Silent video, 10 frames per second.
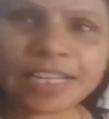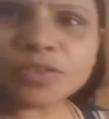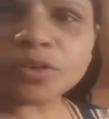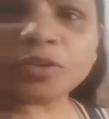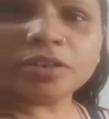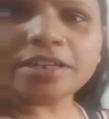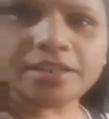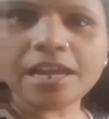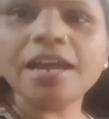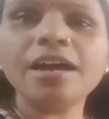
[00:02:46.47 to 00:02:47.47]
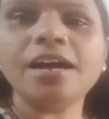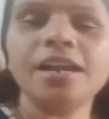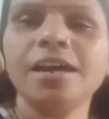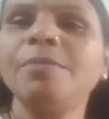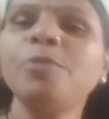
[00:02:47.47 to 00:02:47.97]
अंशुलोम कर रहा है
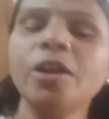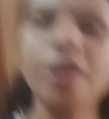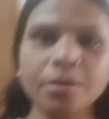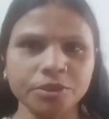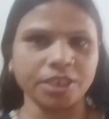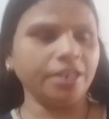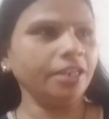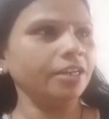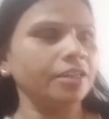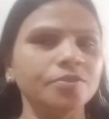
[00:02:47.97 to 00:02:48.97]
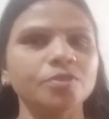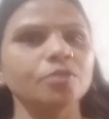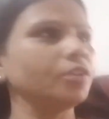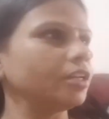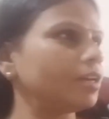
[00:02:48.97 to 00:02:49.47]
आराम और हम जा रहे हैं
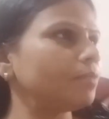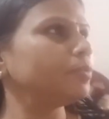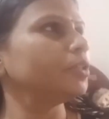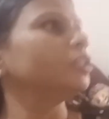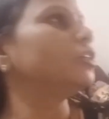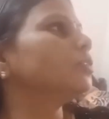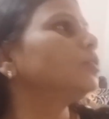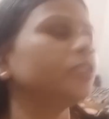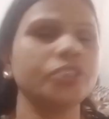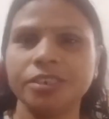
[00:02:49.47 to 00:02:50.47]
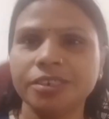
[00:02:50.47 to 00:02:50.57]
अंशुलोम के लिए हम कुछ